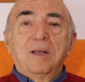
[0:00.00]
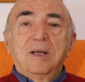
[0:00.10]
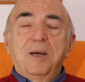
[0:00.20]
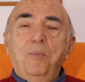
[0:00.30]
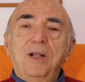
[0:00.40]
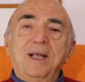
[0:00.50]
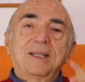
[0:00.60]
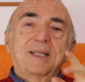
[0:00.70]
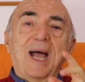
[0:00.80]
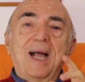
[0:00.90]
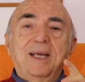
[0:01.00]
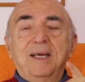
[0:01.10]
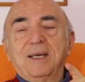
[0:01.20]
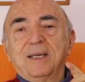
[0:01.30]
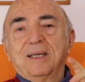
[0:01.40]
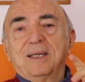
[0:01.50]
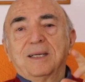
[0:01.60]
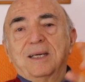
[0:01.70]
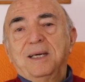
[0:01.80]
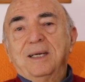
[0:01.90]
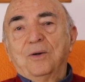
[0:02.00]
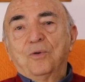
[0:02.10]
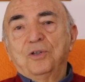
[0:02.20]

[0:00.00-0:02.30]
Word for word: che poi gli attacchi che ho